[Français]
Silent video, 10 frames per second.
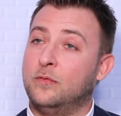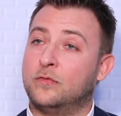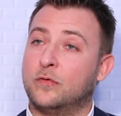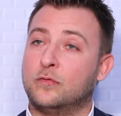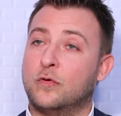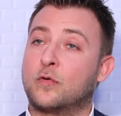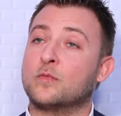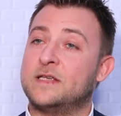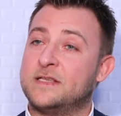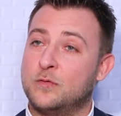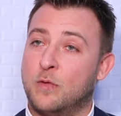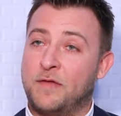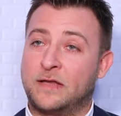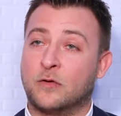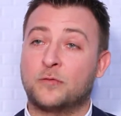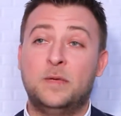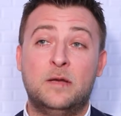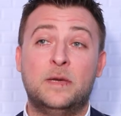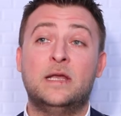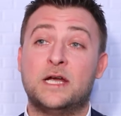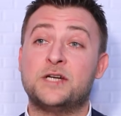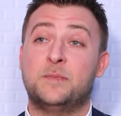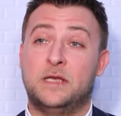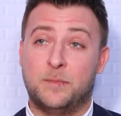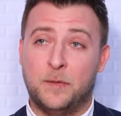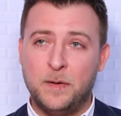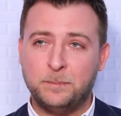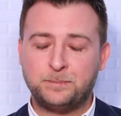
une zone de concession avec 30 000 ménages minimum.